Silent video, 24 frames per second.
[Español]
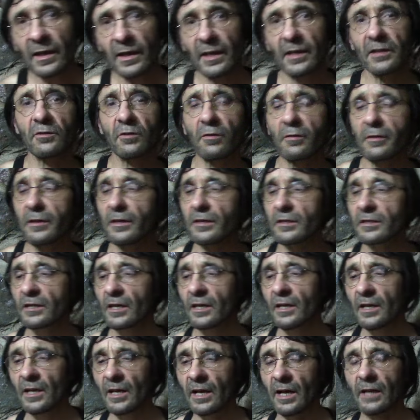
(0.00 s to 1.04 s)
Entonces,
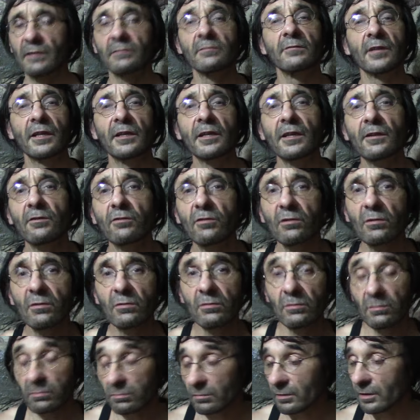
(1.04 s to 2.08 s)

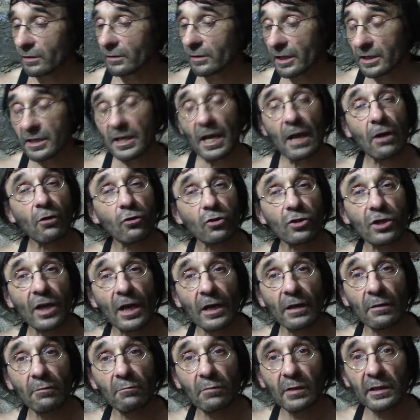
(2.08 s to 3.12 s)
teniendo esas
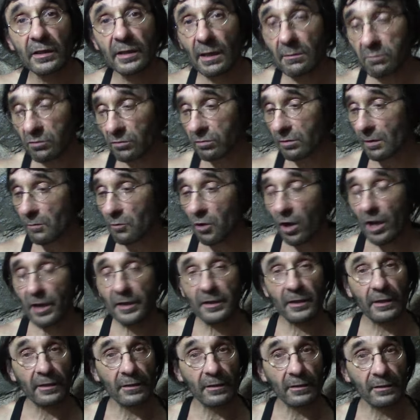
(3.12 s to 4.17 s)
cosas en cuenta, pues vamos a
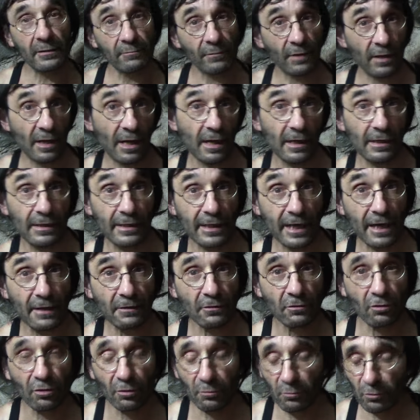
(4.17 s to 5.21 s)
ir al
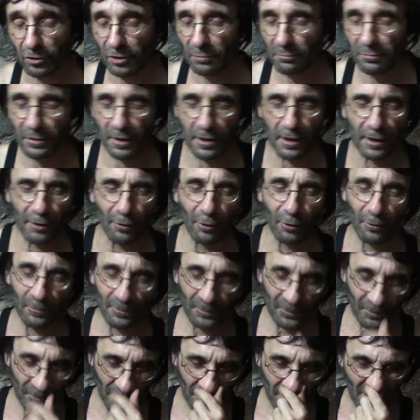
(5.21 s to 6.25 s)
grano, como siempre digo.
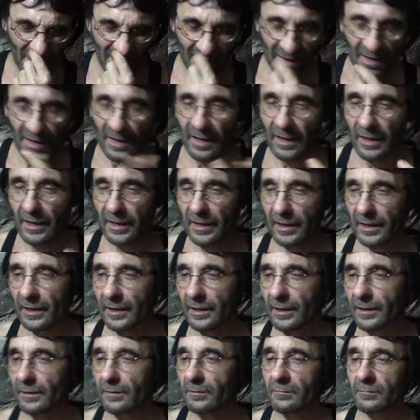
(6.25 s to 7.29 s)

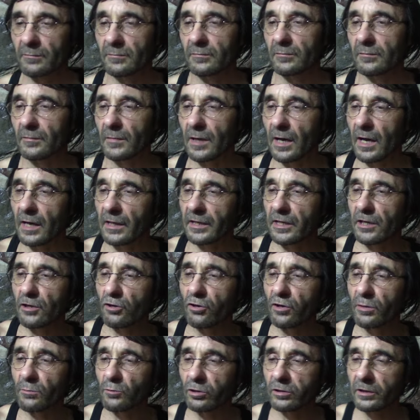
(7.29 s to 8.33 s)
Eh, aquí
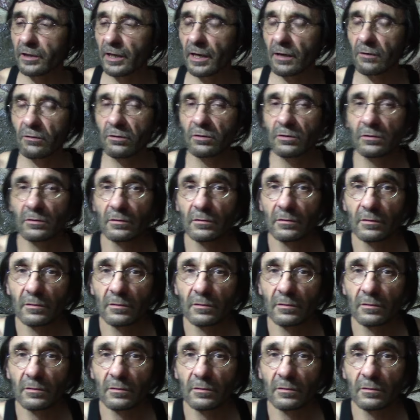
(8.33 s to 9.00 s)
os he mostrado